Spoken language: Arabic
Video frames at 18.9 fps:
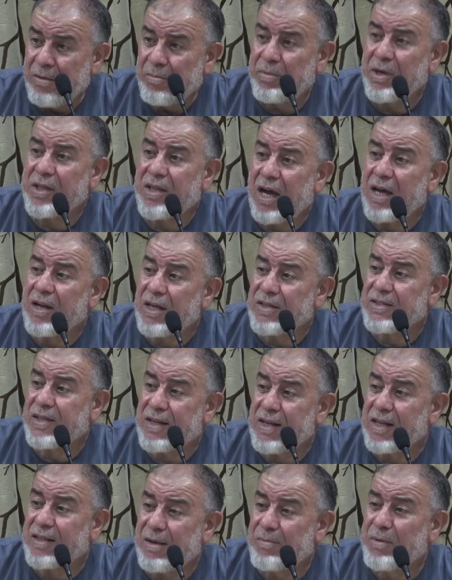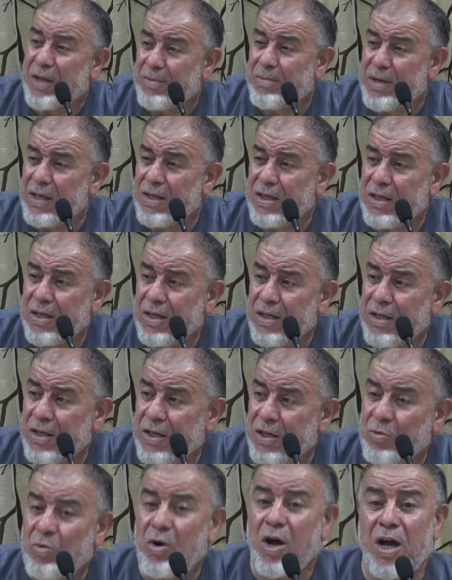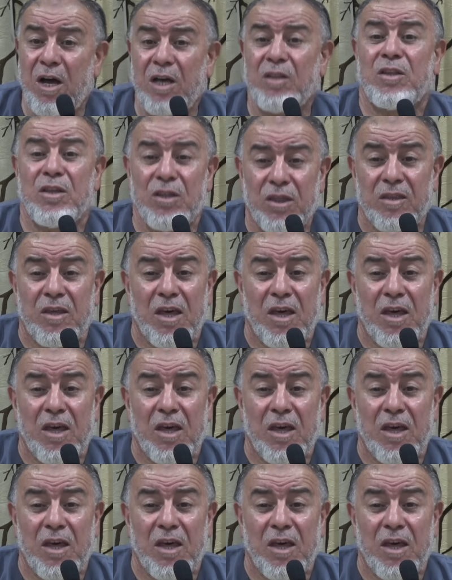بدا الازهر يتململ وحديث